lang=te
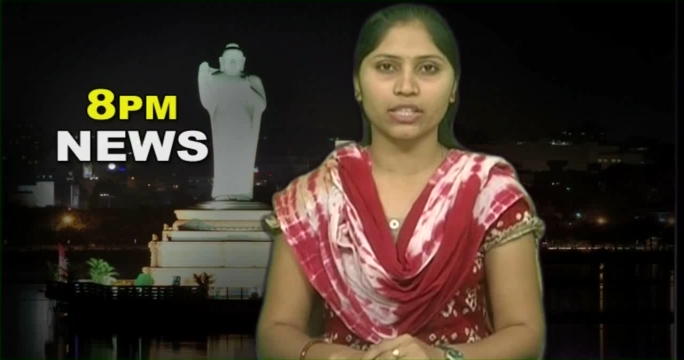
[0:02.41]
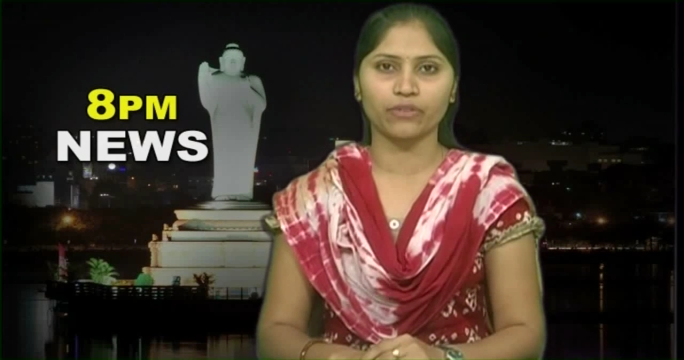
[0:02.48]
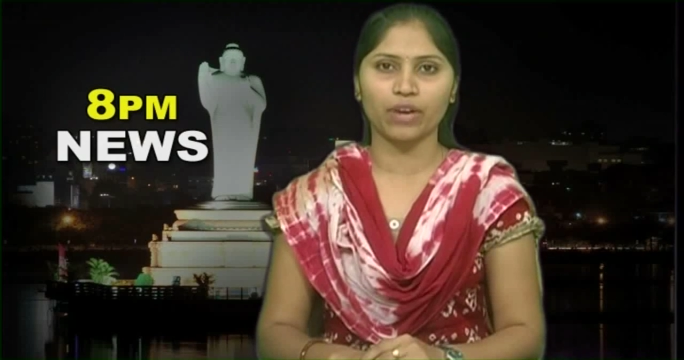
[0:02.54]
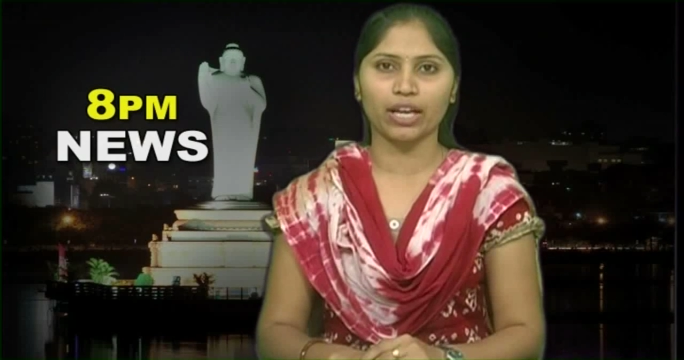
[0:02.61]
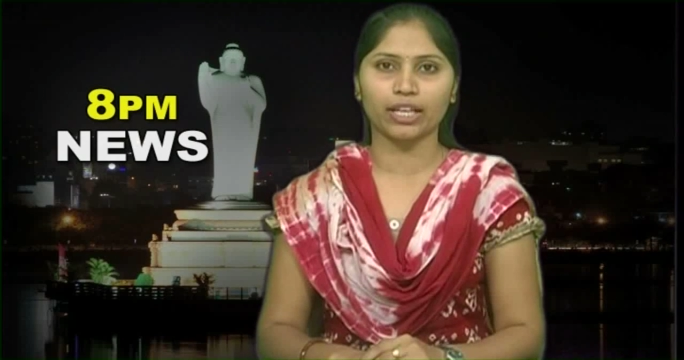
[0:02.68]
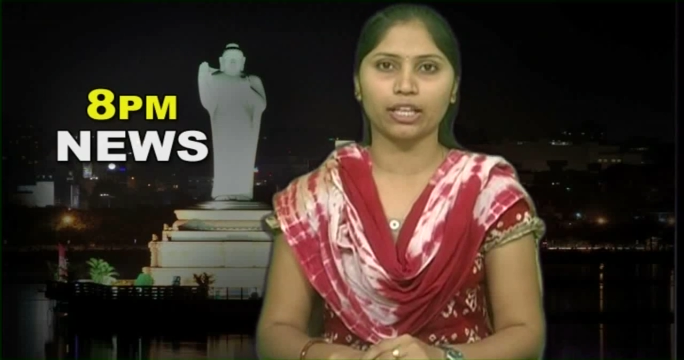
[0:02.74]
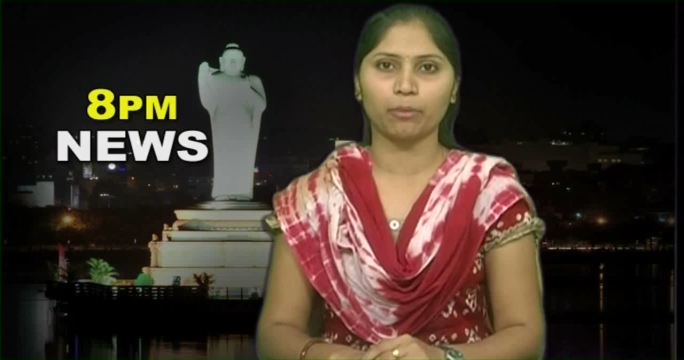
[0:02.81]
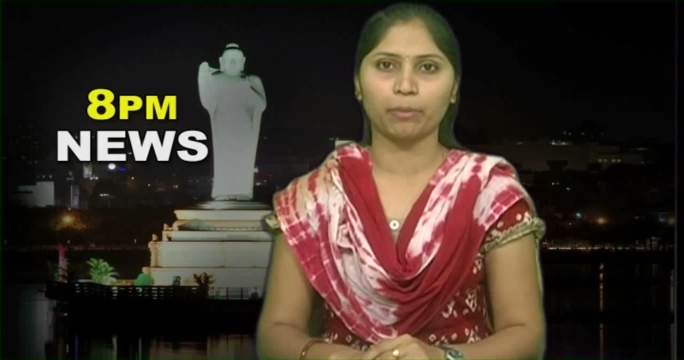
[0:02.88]

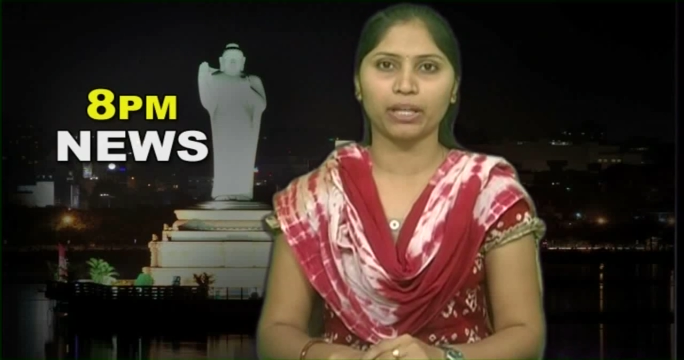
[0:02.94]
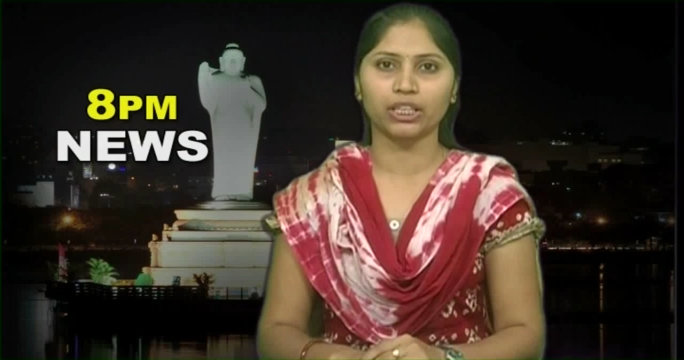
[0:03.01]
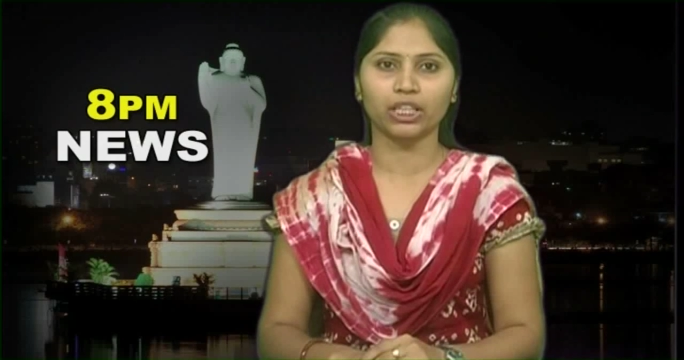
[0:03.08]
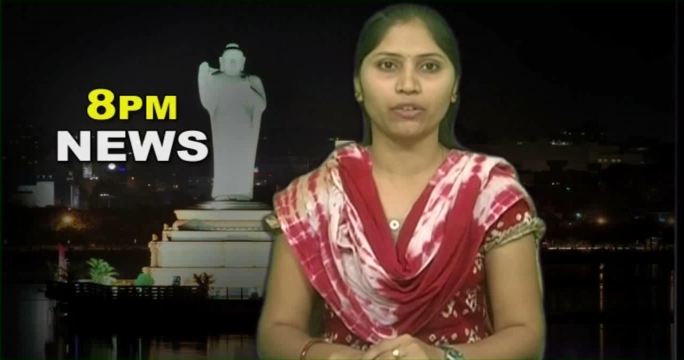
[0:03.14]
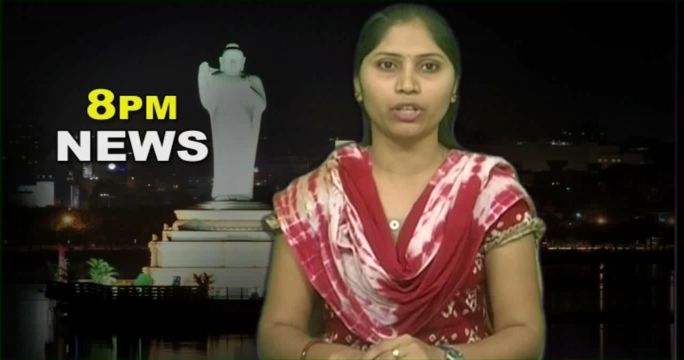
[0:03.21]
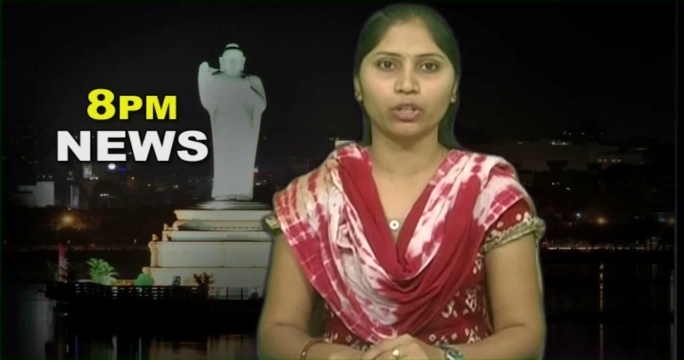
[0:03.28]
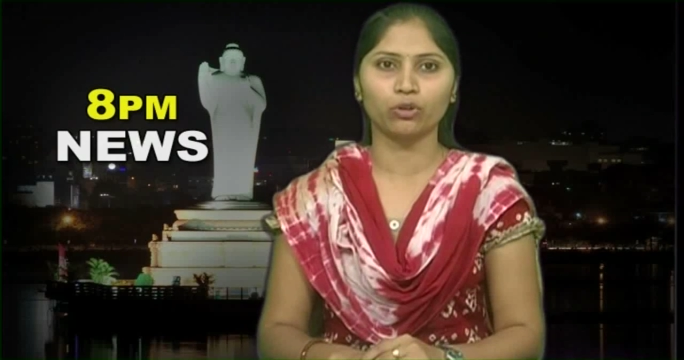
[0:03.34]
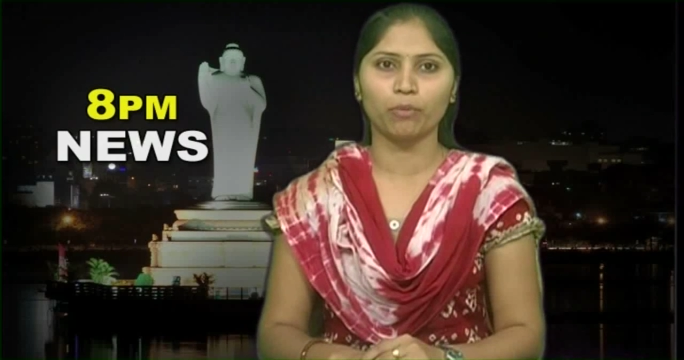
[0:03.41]
చేసిన
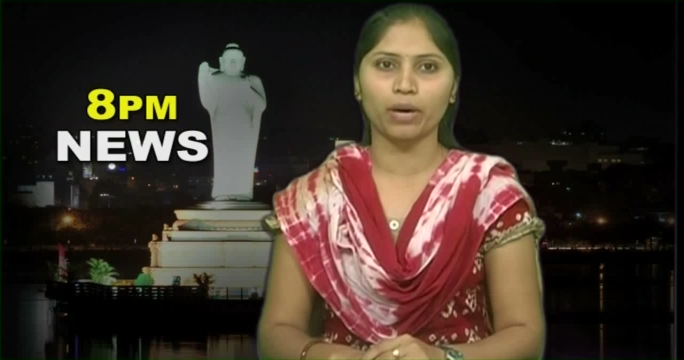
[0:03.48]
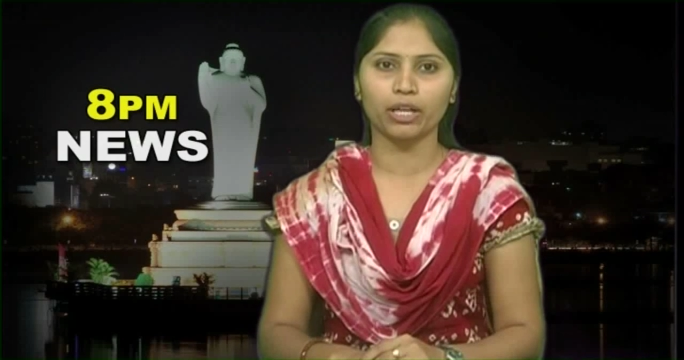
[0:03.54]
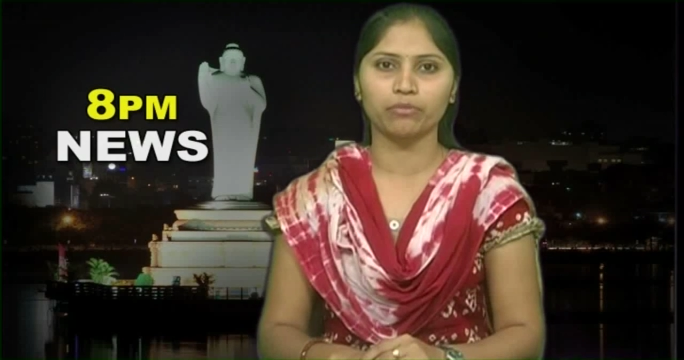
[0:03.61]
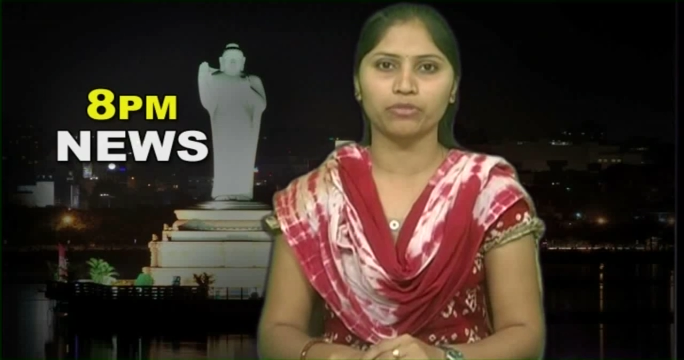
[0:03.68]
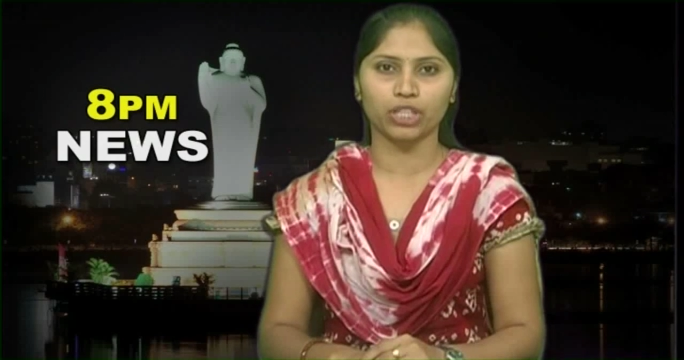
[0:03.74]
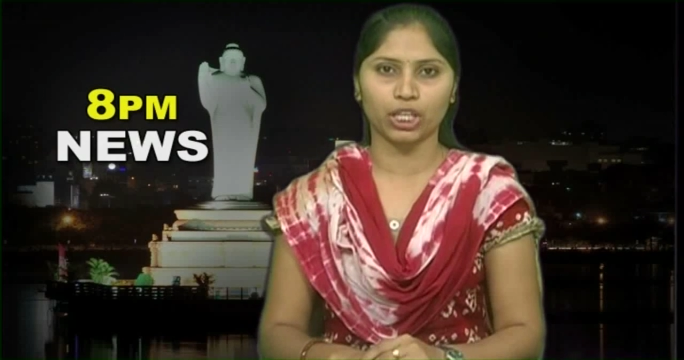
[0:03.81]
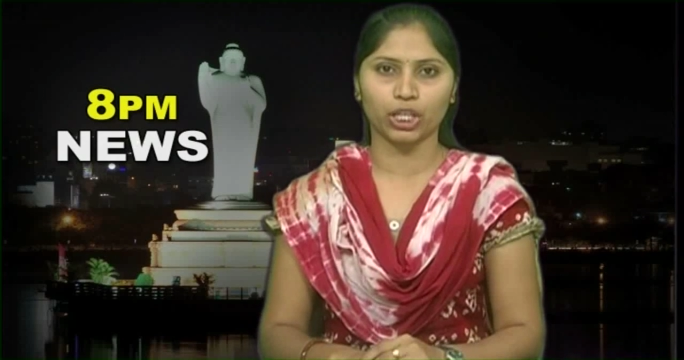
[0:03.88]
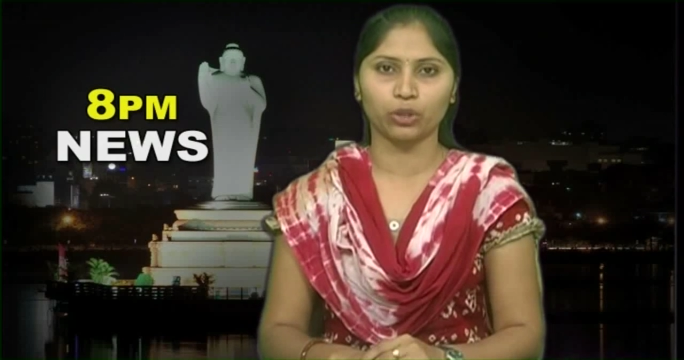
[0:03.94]
వ్యాఖ్యలపై తీవ్ర
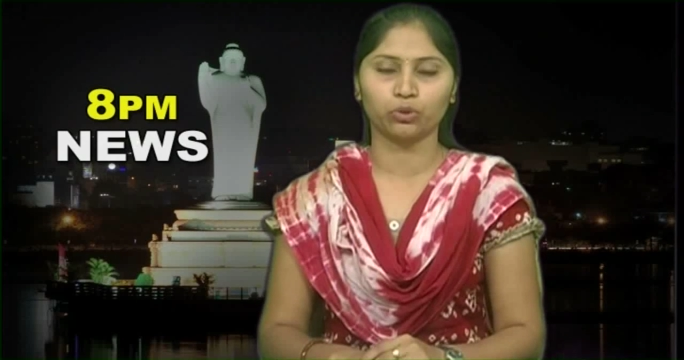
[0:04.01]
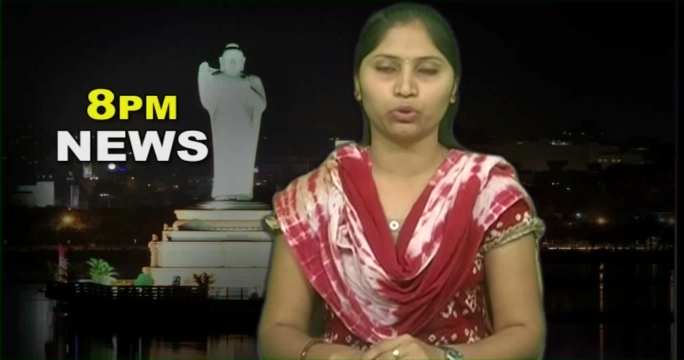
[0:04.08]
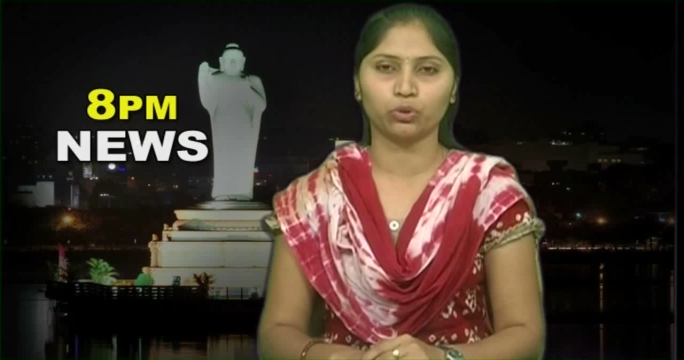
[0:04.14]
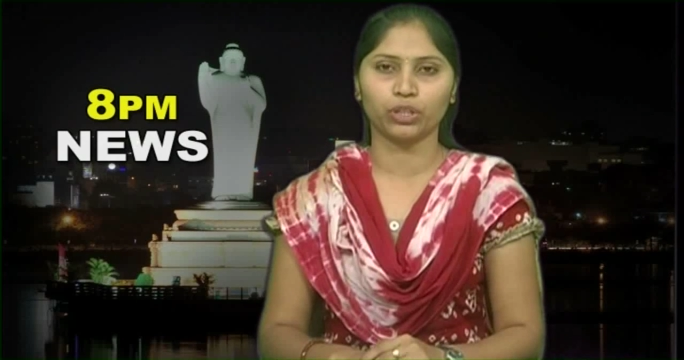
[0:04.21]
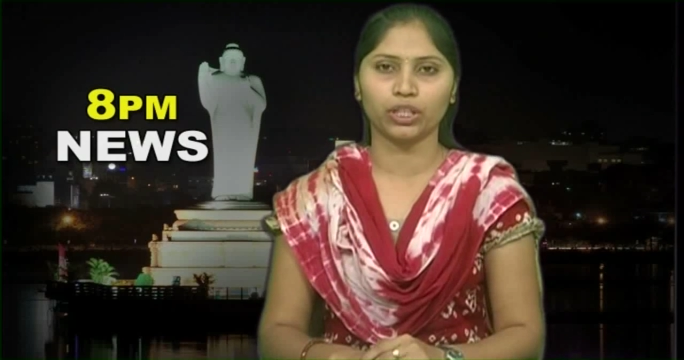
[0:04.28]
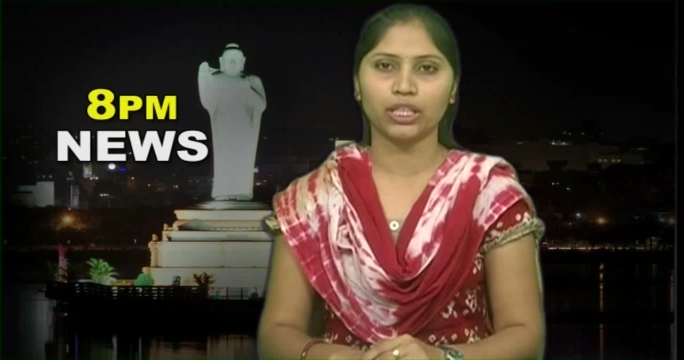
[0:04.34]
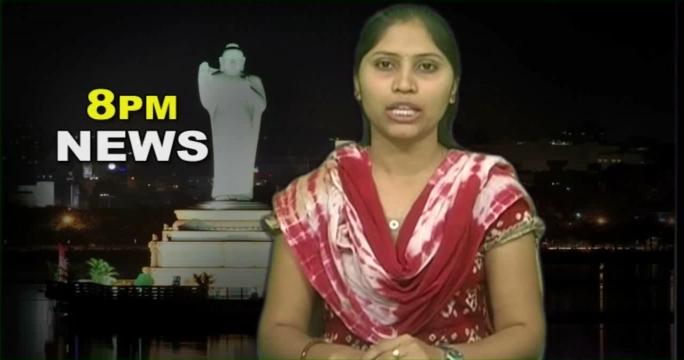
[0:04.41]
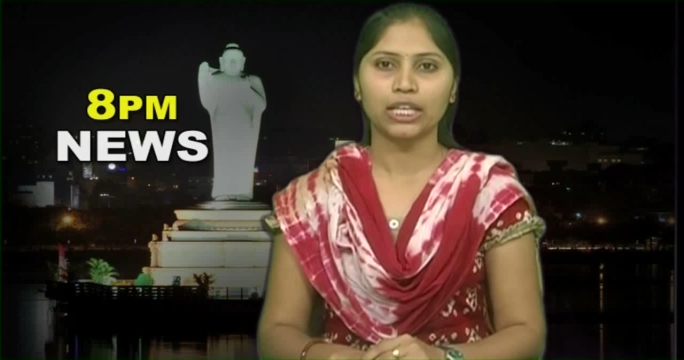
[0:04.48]
దుమారం
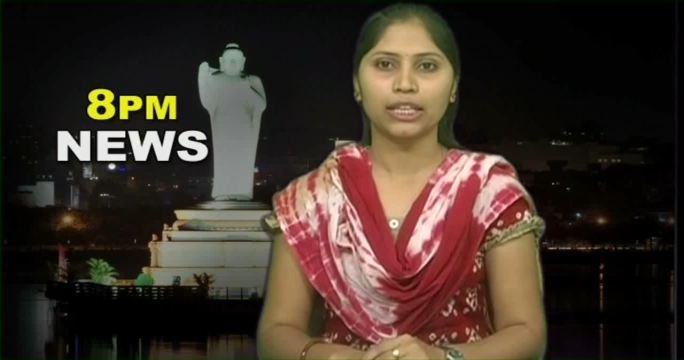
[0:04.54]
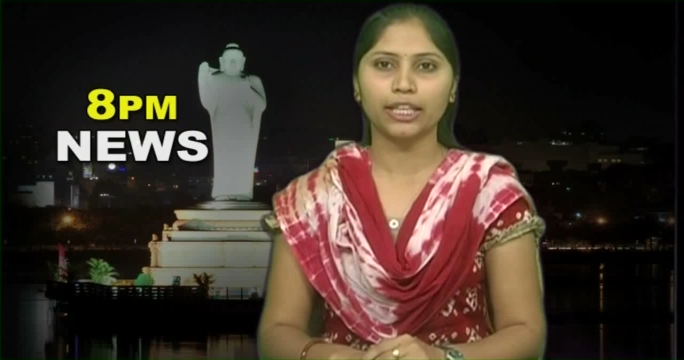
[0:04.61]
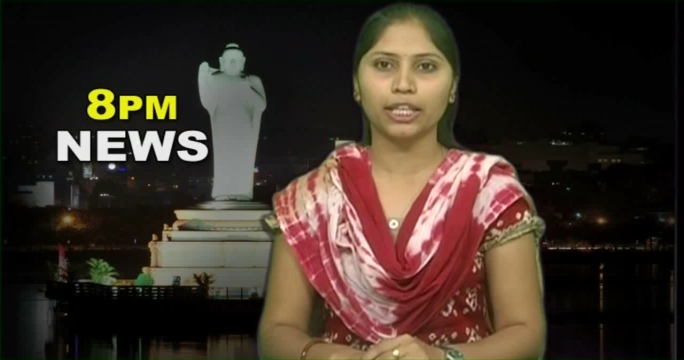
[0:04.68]
చెలరేగుతుంది